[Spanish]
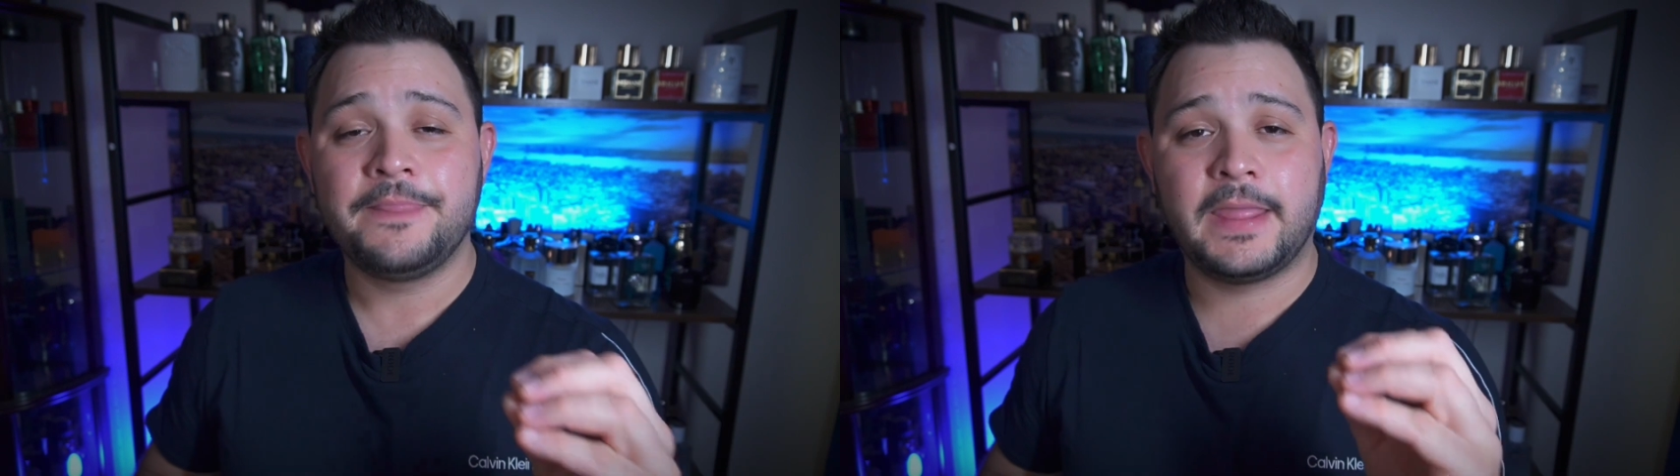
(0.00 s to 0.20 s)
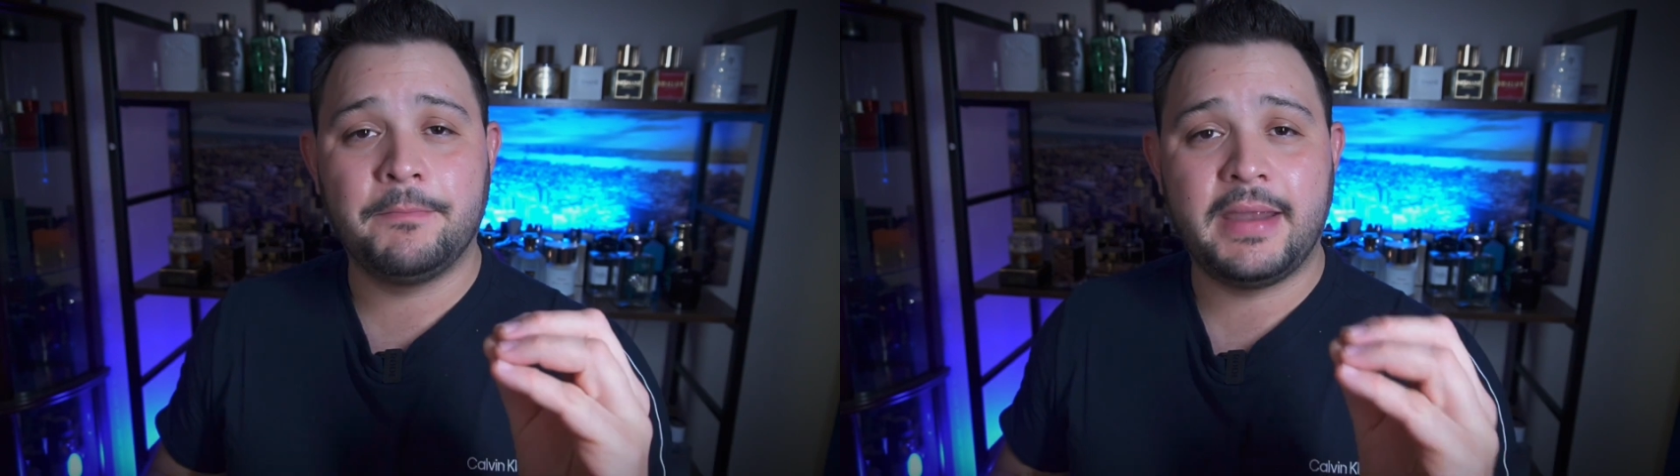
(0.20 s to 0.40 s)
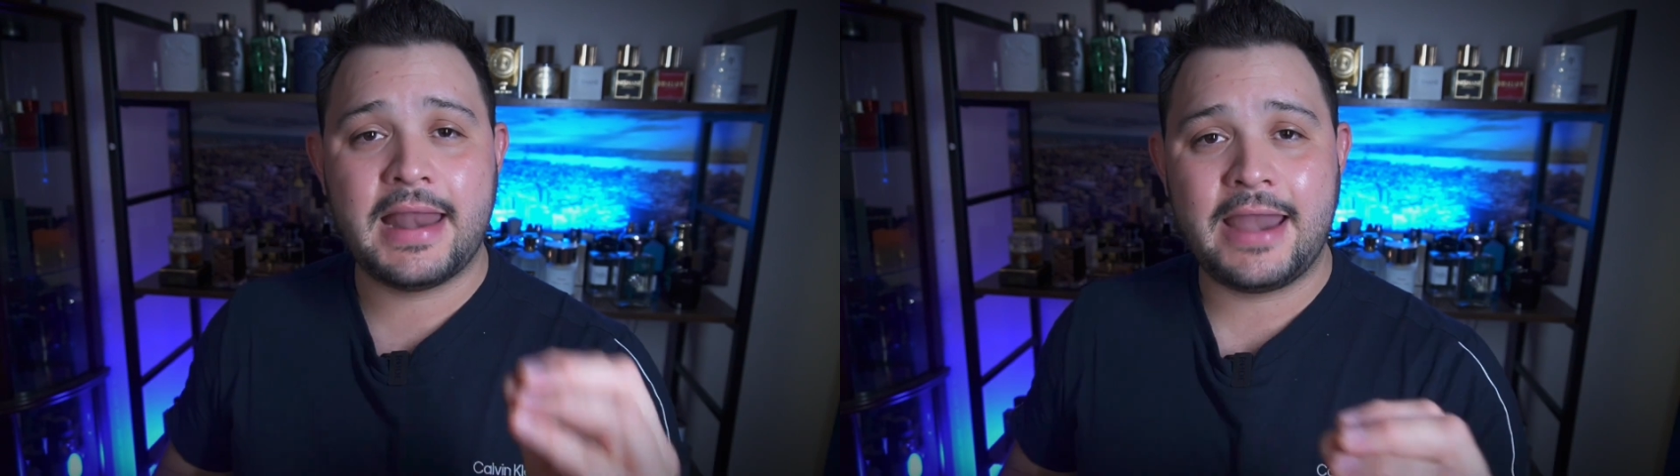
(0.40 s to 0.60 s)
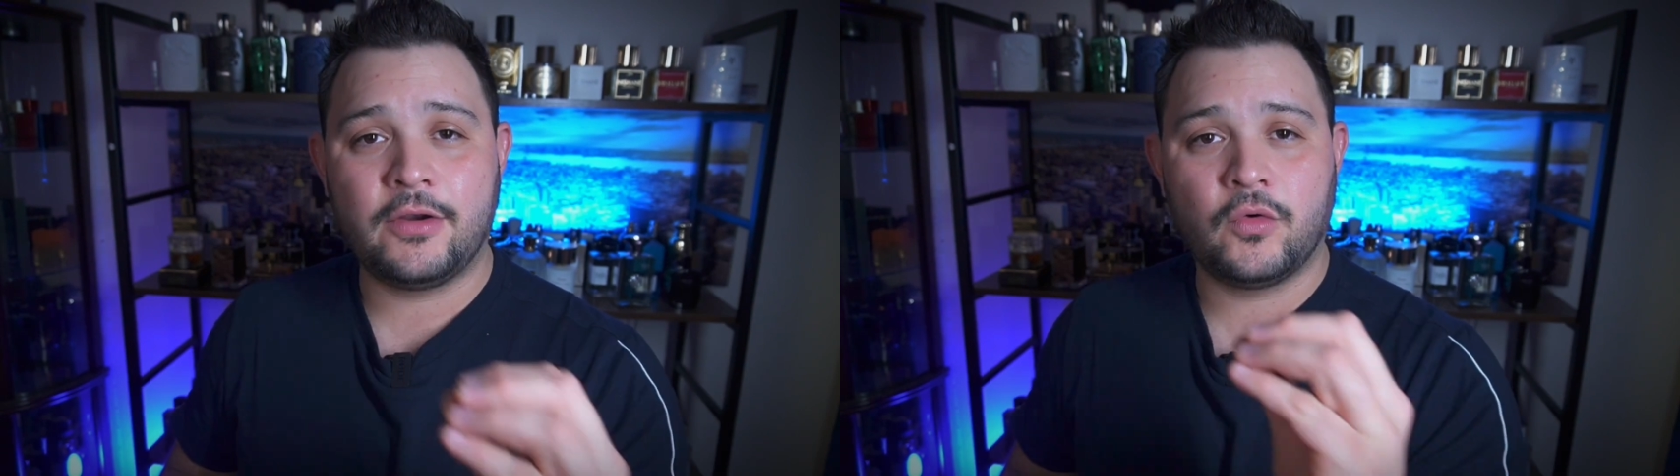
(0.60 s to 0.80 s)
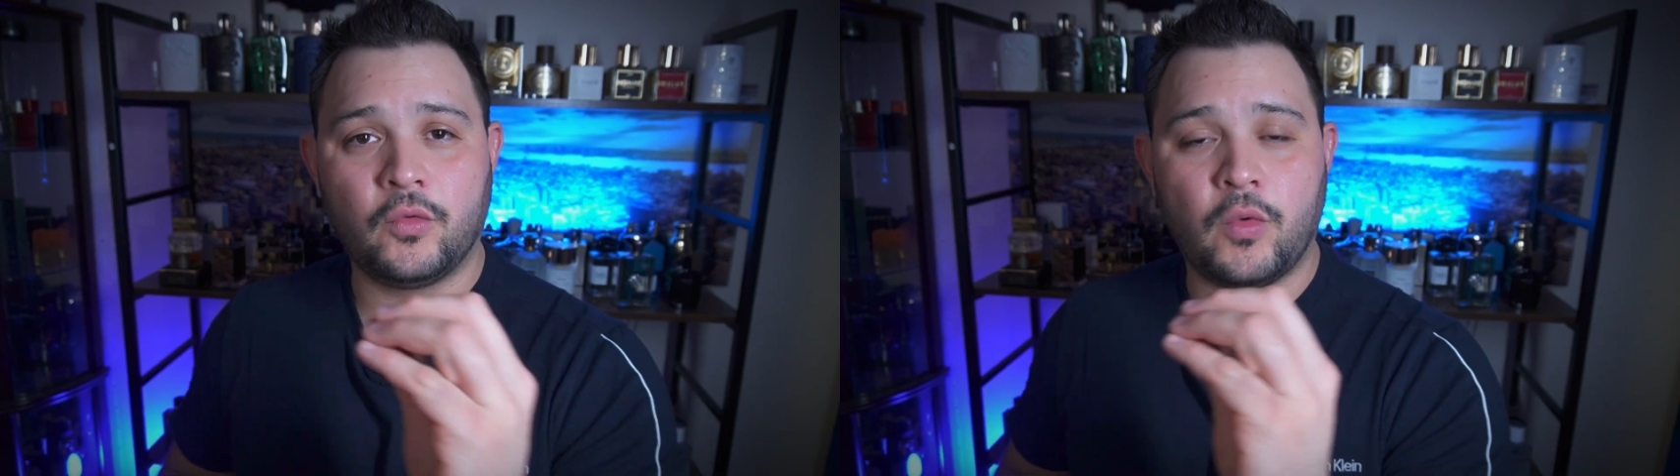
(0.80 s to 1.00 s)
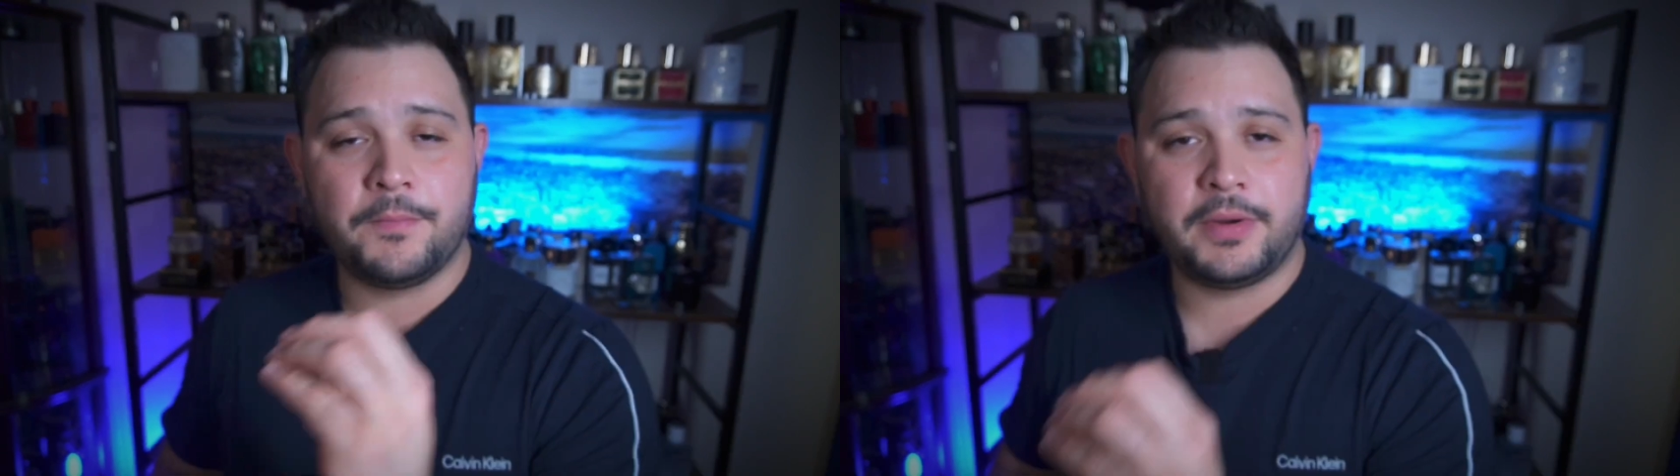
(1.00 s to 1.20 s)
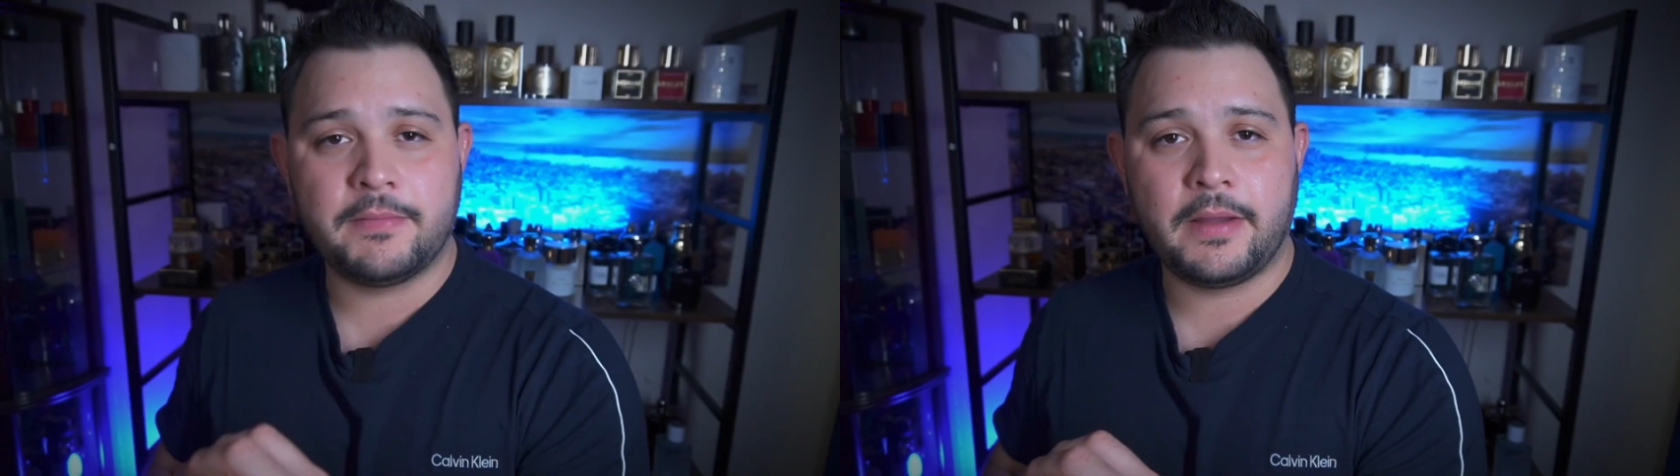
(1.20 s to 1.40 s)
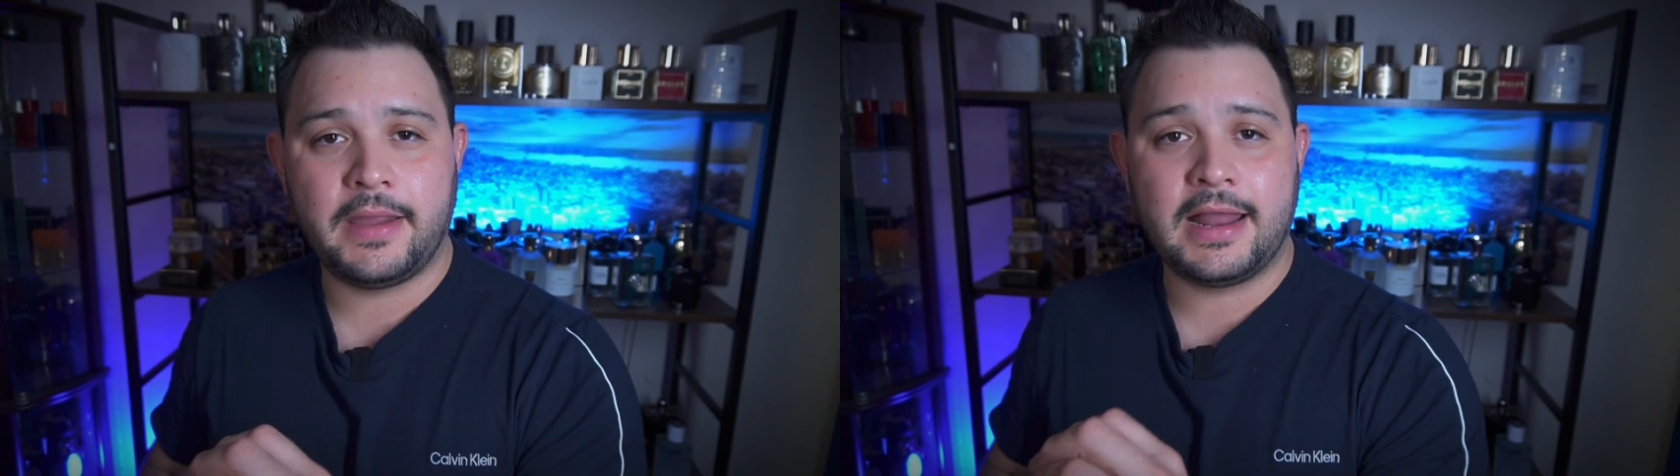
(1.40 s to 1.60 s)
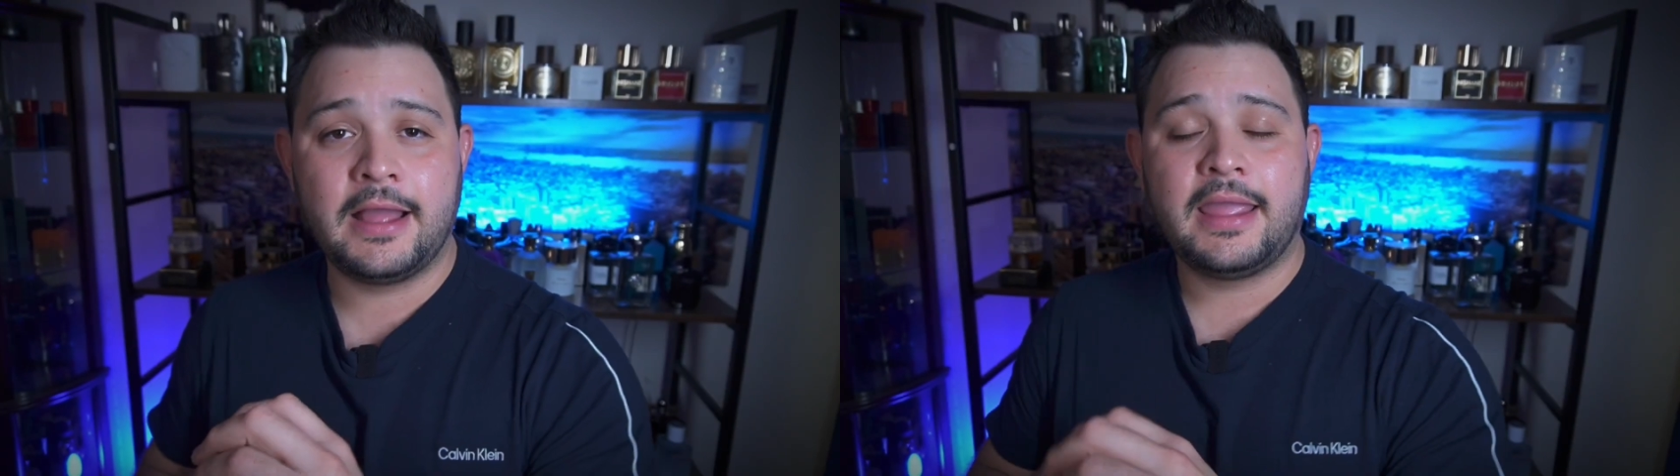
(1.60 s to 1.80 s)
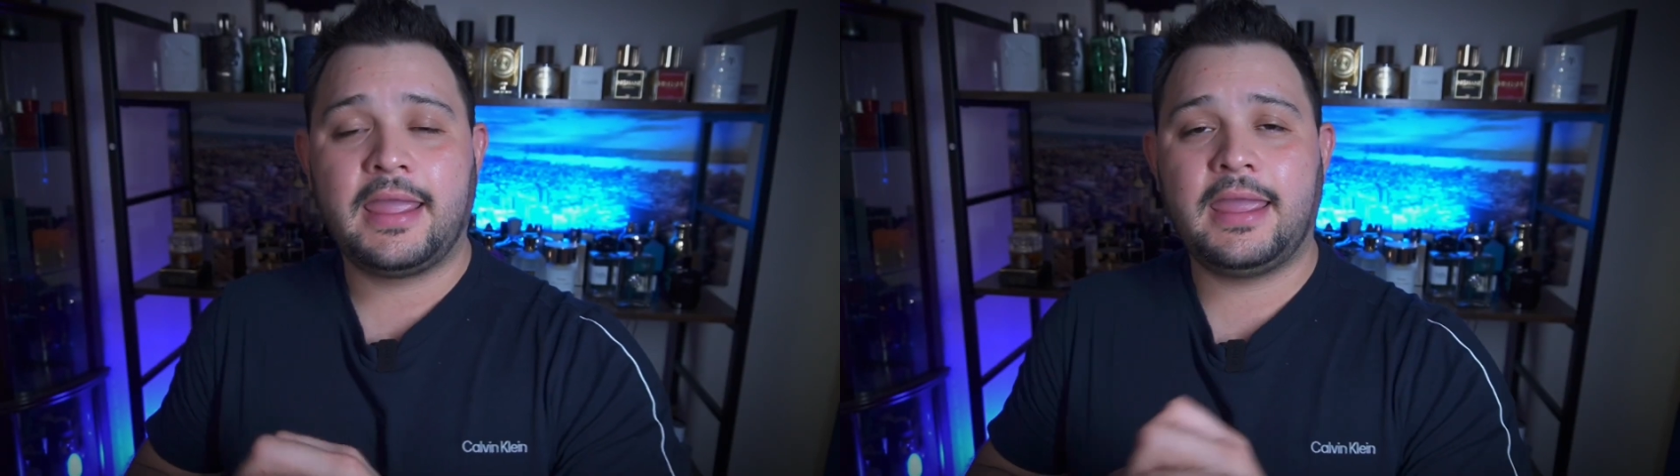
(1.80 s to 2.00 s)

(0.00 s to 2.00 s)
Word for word: en verano o en primavera,